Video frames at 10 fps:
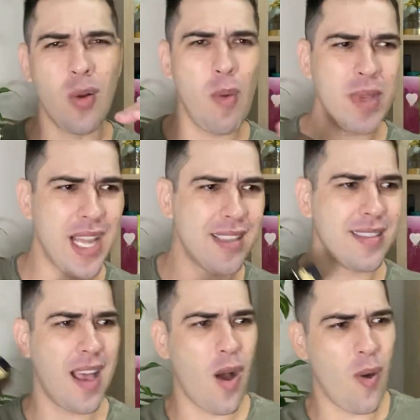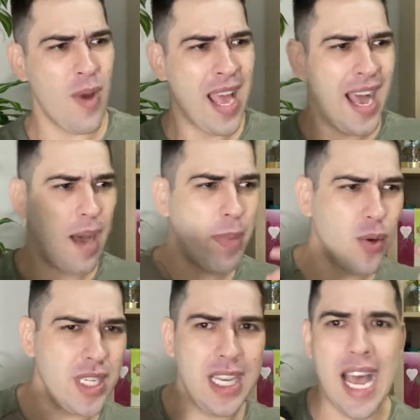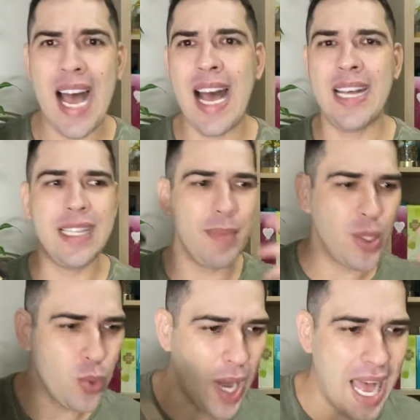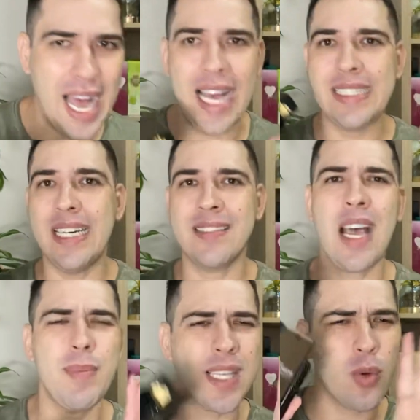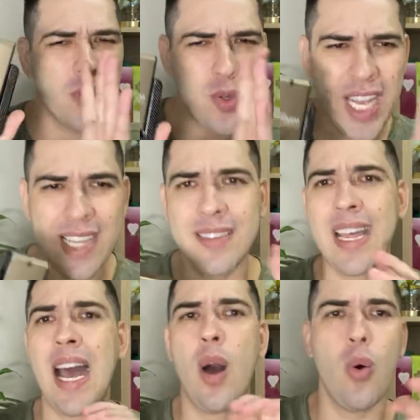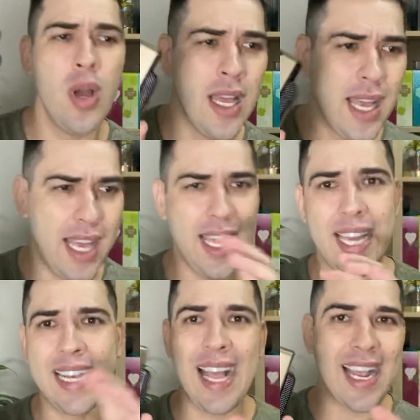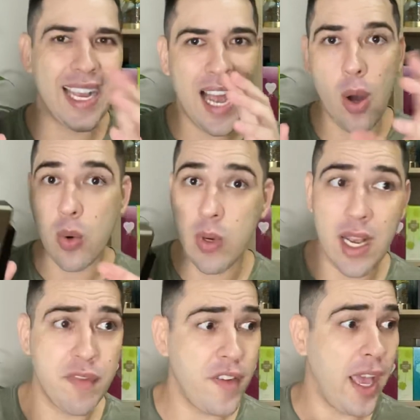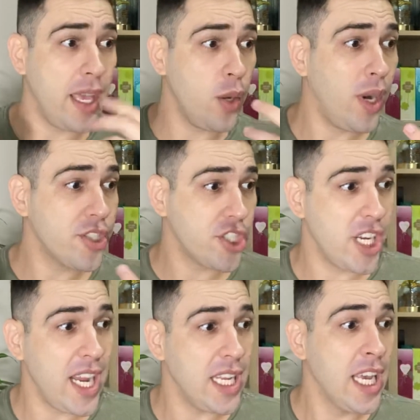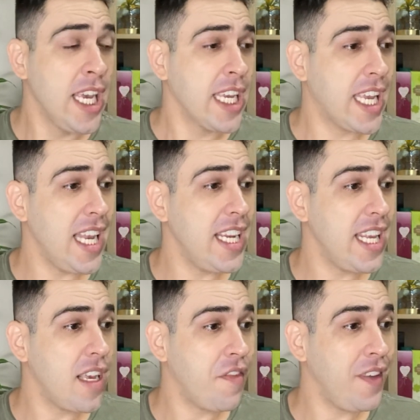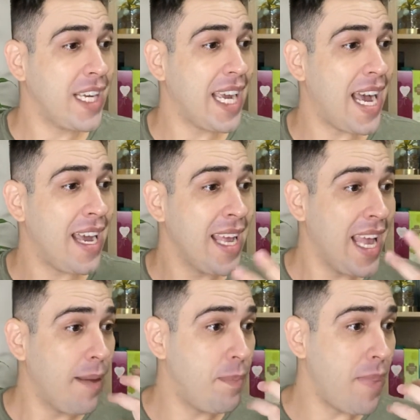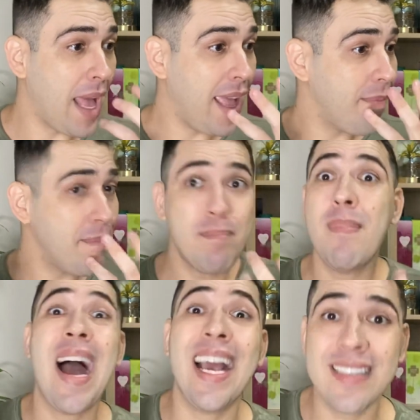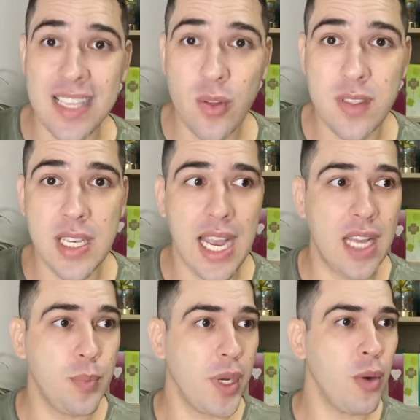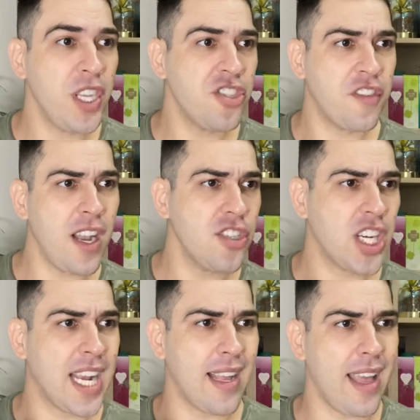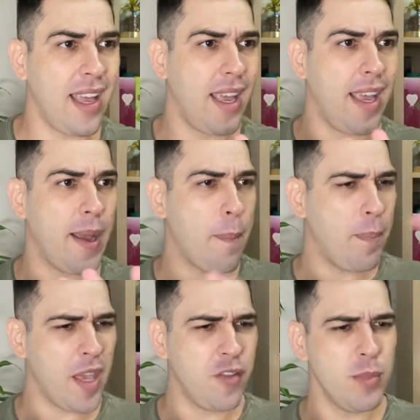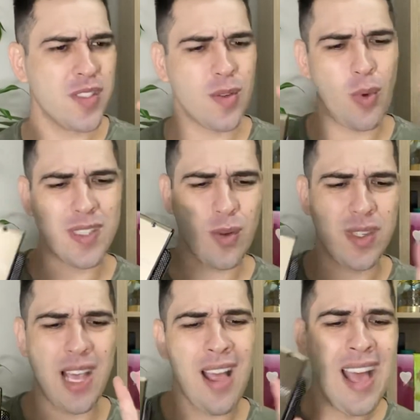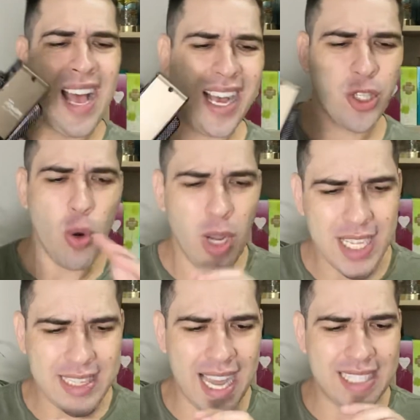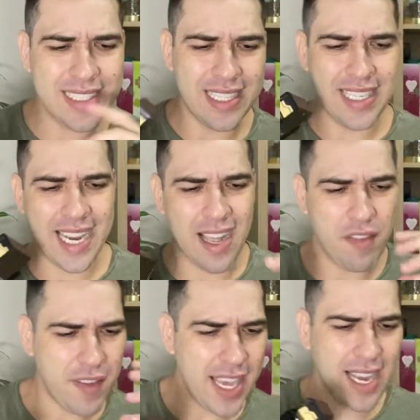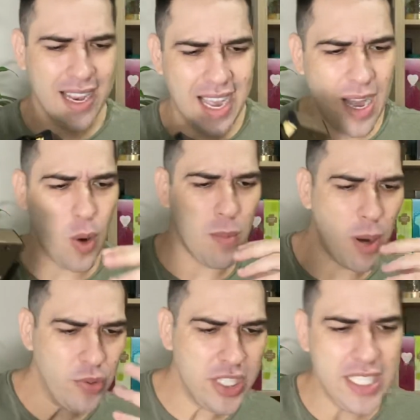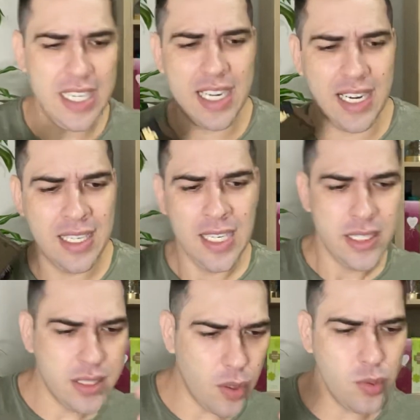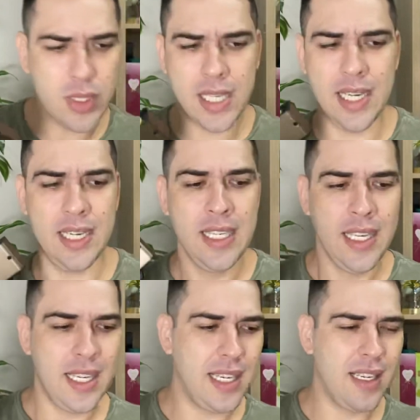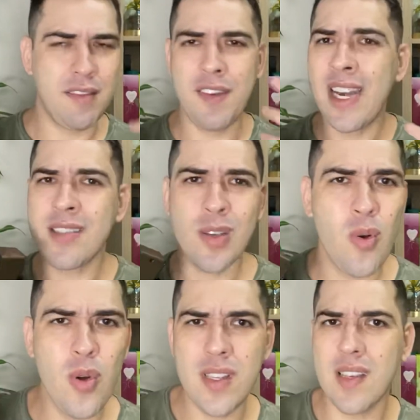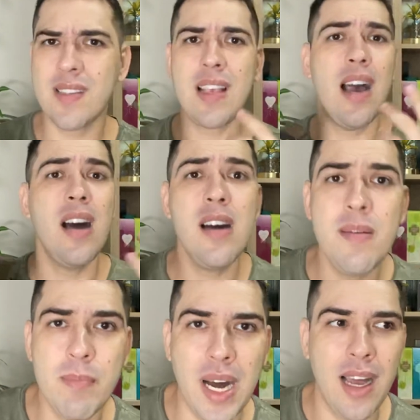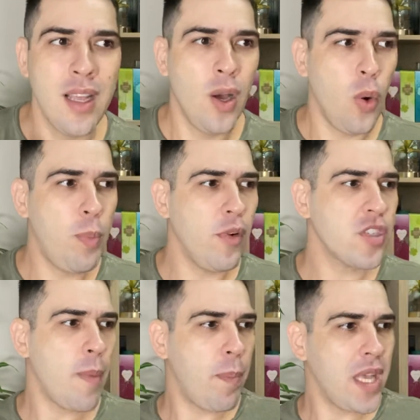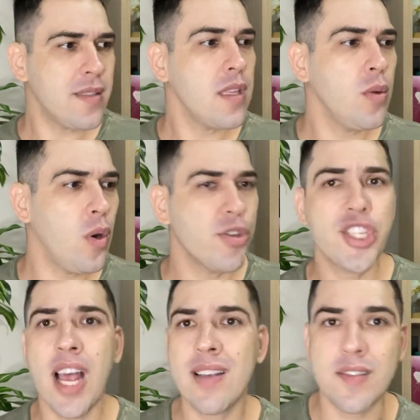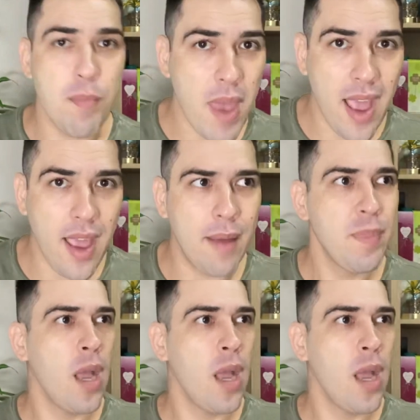combinação, a baunilhada, amendoada, sabe, essa coisa oriental, é, cacau com café, eu achei que ele iria ficar é, mais adocicado. Porque quando a gente fala de é, perfumes com essa coisa achocolatada, né? Café, cacau, baunilha, tonka, uh, várias coisas, amba, o povo já pensa no rochas Man,